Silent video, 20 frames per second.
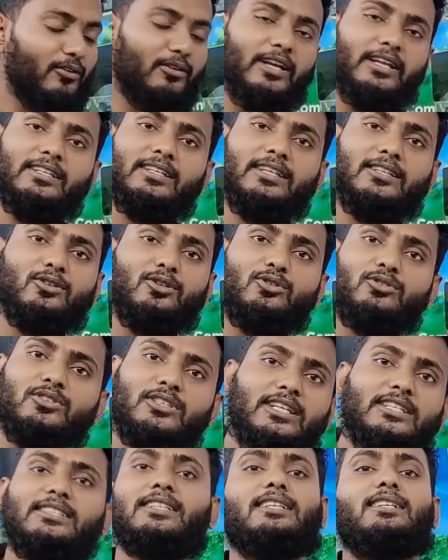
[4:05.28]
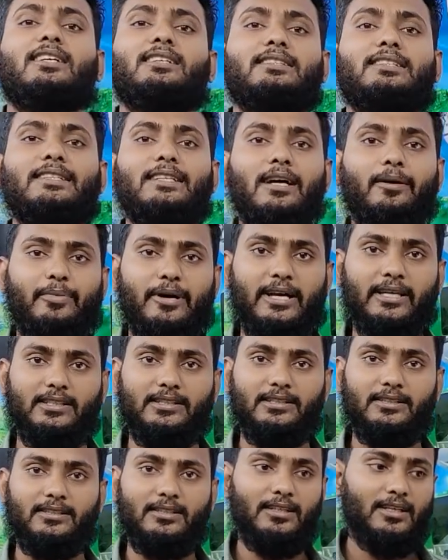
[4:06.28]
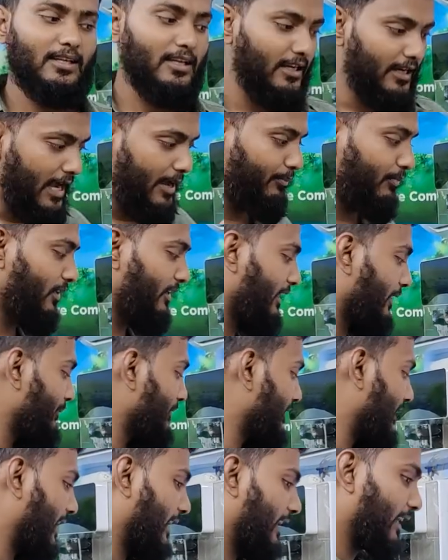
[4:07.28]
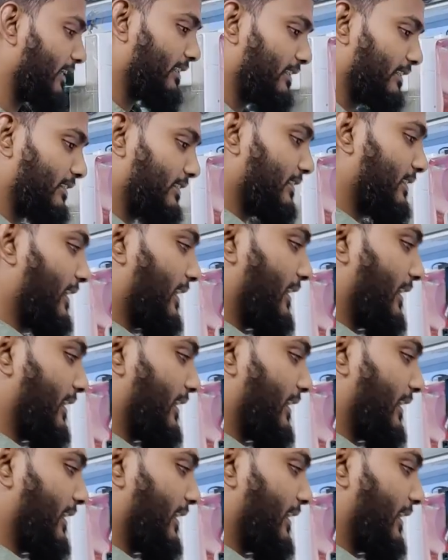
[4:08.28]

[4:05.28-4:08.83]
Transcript: কারণ এটা তো যেই সেই এসি না ভাই আচ্ছা আপনাকে আমি দেখায় দিচ্ছি